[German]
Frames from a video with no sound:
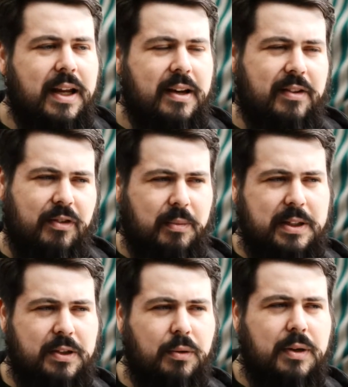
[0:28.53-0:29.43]
der in der
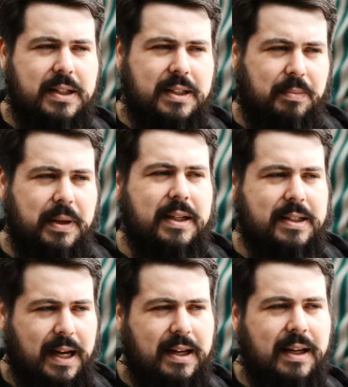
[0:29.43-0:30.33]
Information dieses
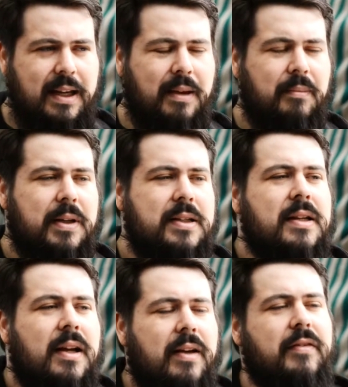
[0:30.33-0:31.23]
Bildes angegeben ist,